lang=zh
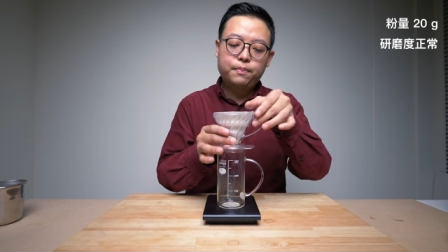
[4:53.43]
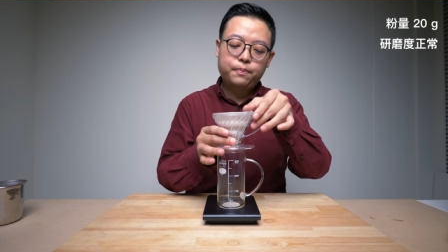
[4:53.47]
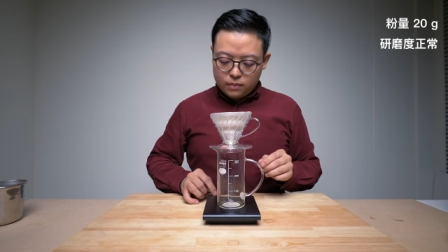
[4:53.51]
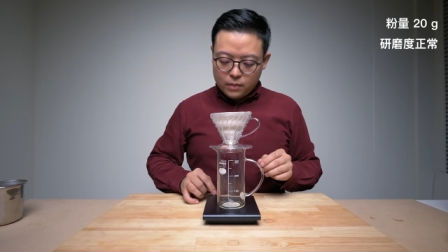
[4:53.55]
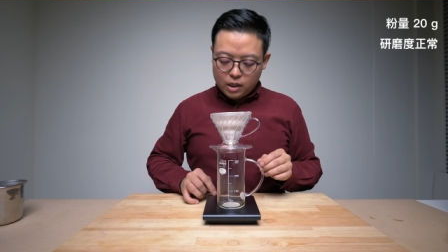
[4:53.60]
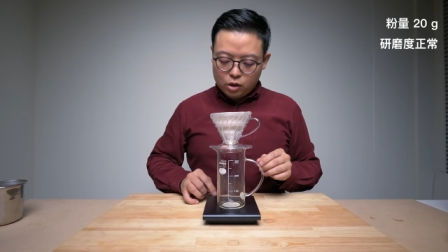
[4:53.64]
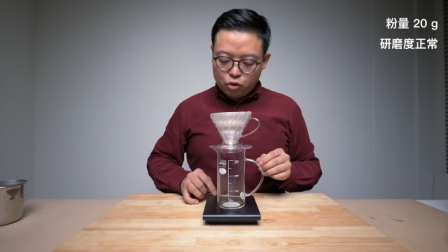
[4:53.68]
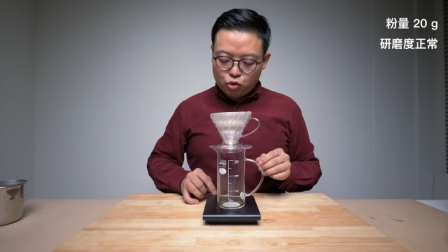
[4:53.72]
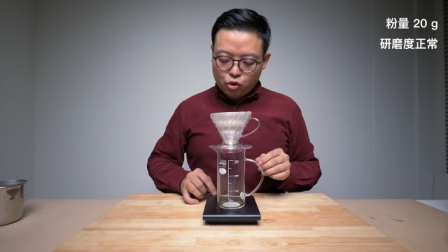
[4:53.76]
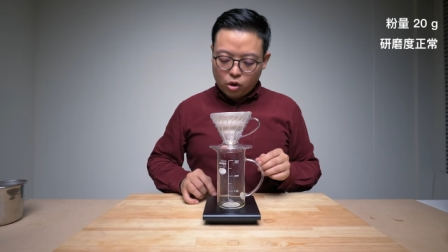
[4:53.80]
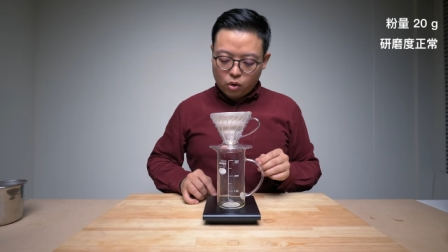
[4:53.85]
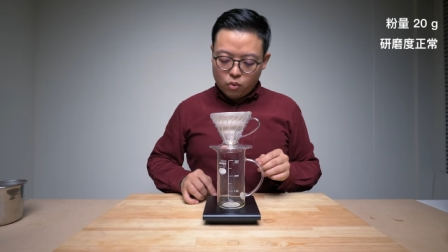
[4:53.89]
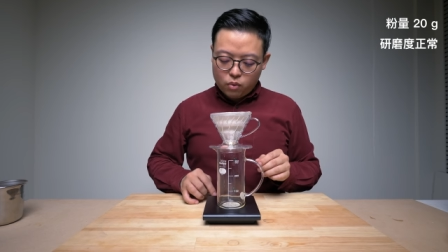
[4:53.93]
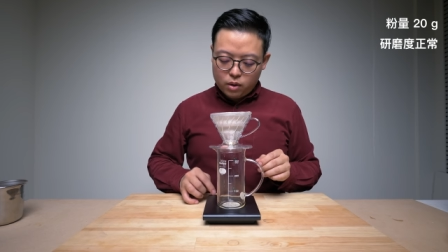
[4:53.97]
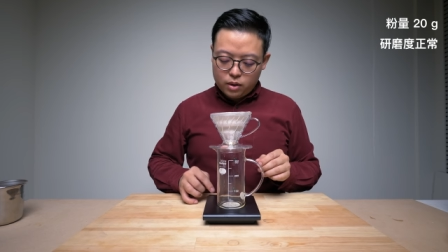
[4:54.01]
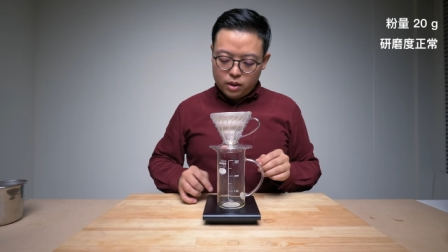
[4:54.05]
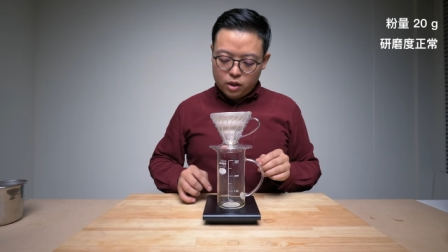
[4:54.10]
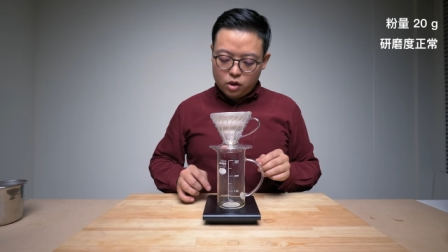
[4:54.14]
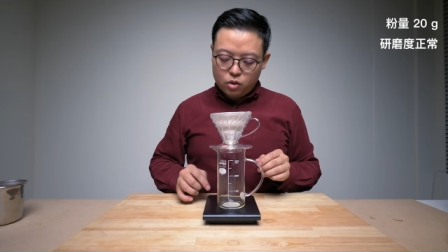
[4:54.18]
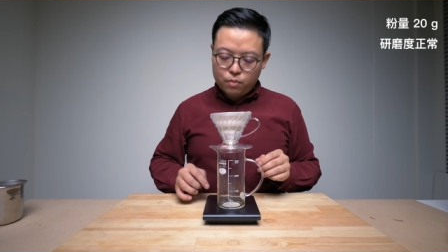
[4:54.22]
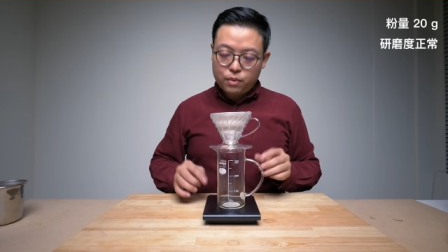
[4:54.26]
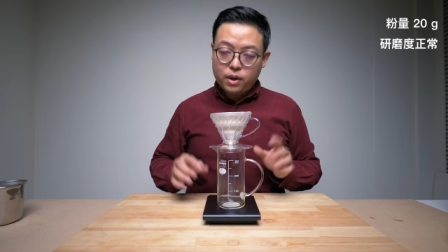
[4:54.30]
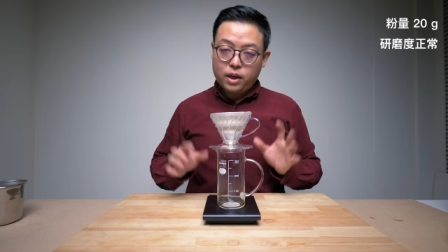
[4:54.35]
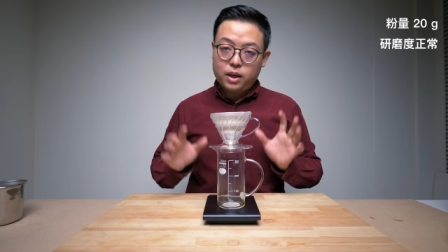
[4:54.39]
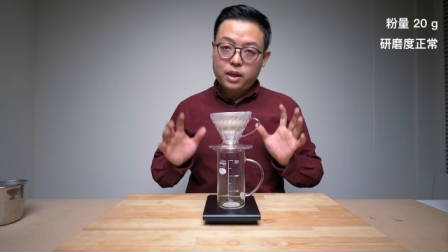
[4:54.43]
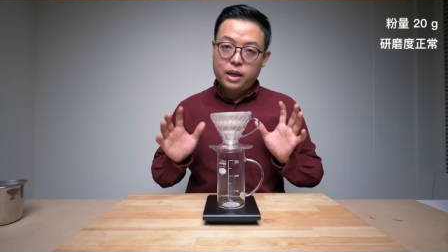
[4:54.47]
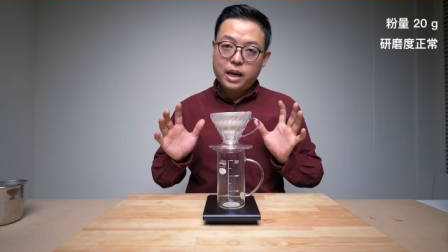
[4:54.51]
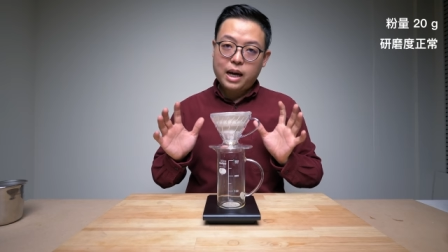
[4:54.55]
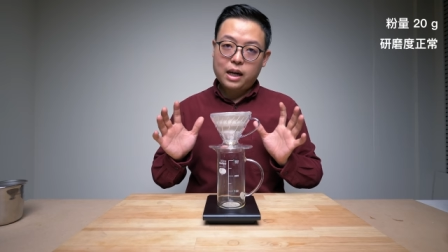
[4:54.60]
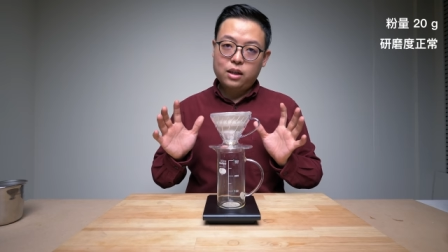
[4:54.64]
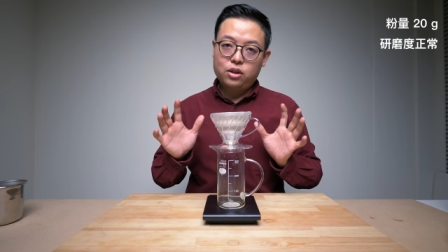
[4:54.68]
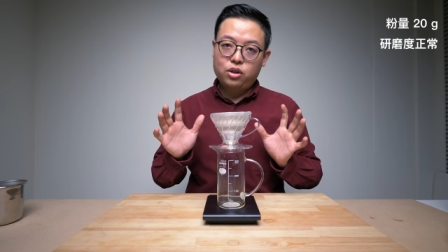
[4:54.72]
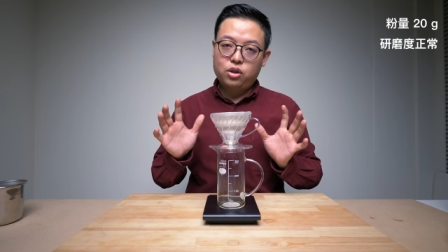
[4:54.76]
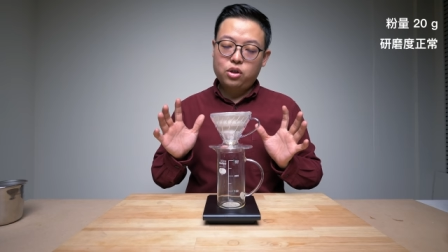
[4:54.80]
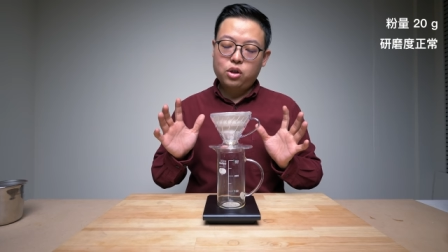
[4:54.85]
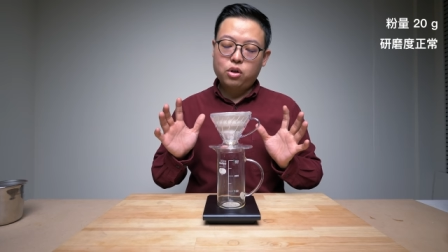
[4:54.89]
那水温呢，我们一
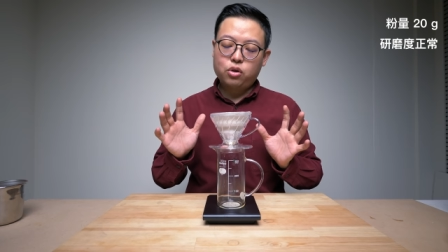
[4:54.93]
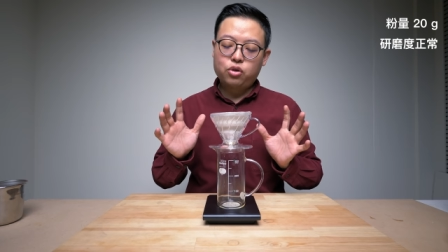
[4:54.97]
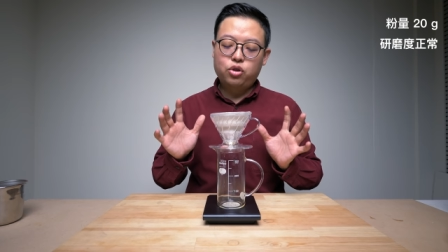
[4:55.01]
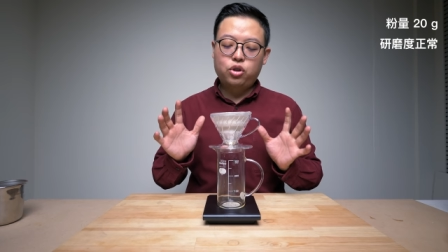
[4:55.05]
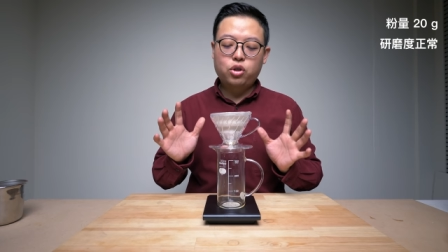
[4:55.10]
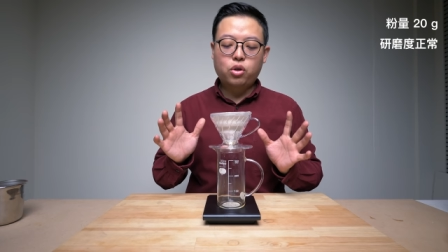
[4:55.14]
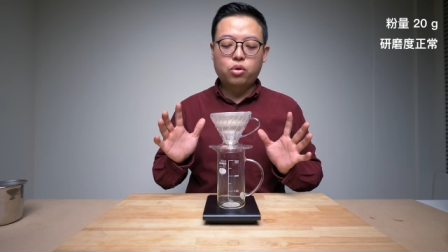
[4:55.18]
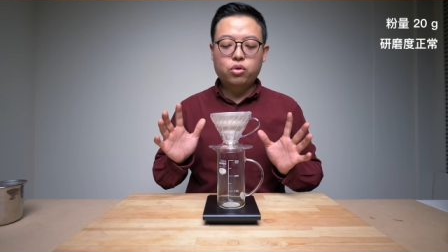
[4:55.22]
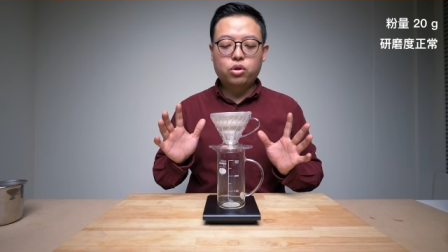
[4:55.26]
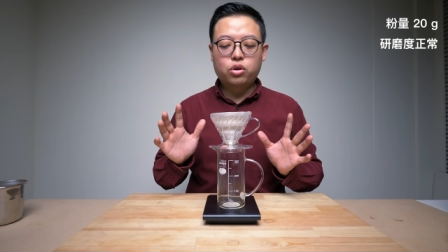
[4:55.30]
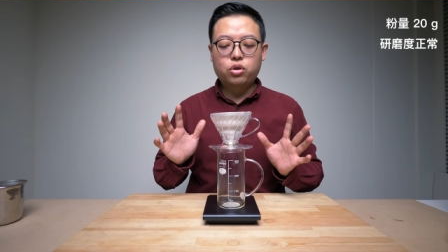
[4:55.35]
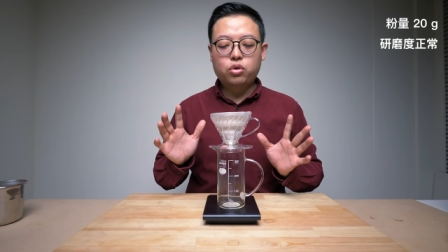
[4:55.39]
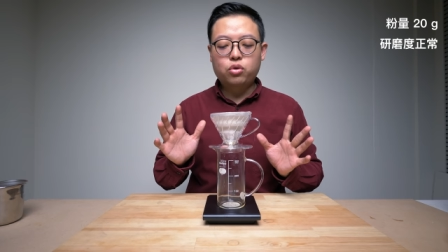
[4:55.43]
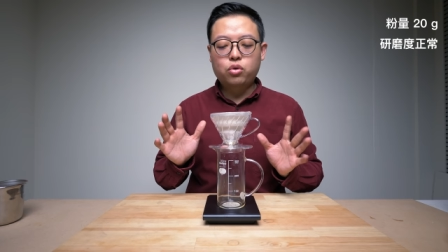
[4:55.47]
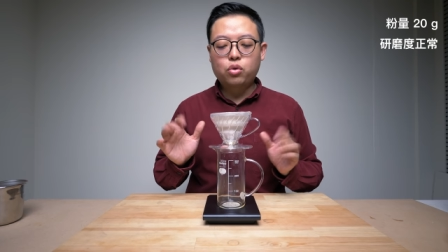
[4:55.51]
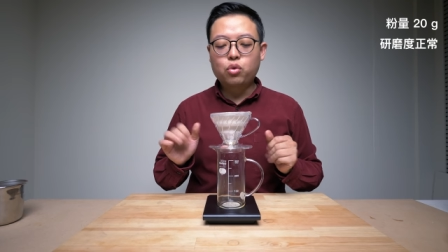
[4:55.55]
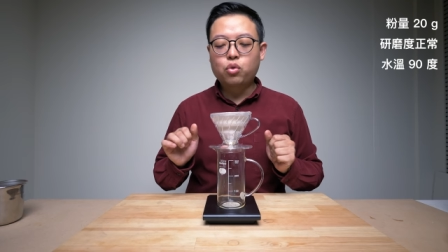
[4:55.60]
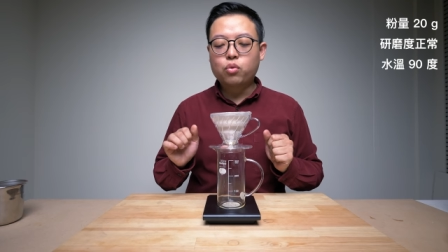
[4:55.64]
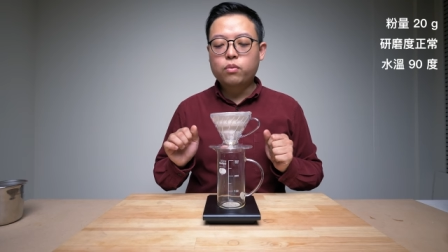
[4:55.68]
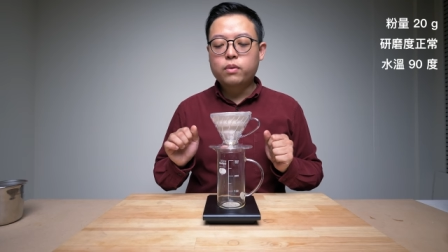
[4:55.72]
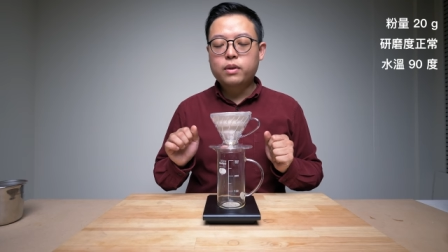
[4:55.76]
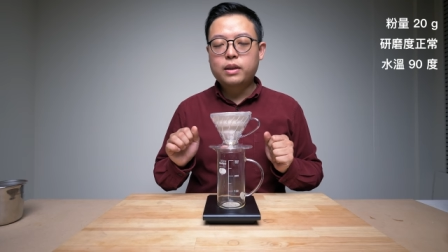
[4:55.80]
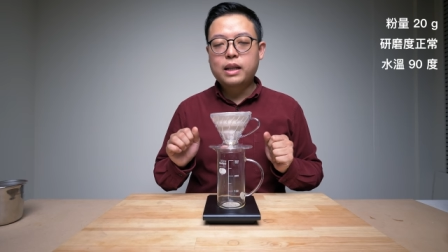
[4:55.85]
样使用九十度。